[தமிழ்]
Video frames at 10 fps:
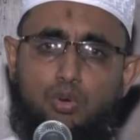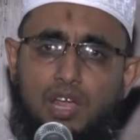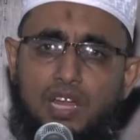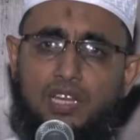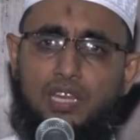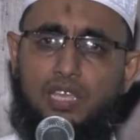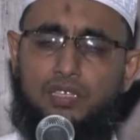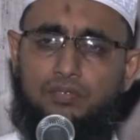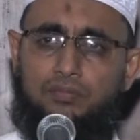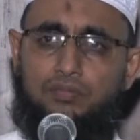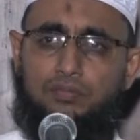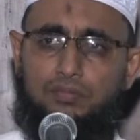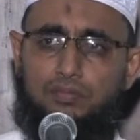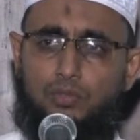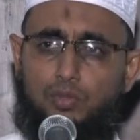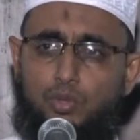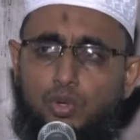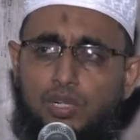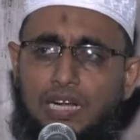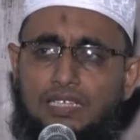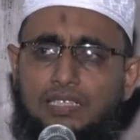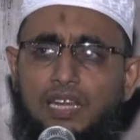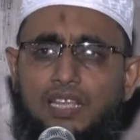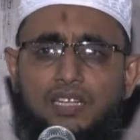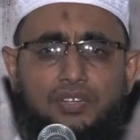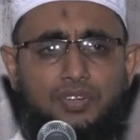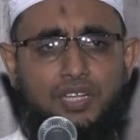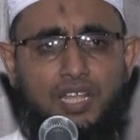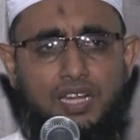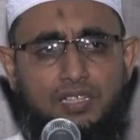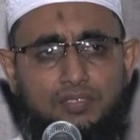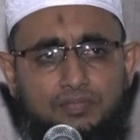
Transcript: குர்ஆனிலே ஒரு கட்டளை இட்டுவிட்டால்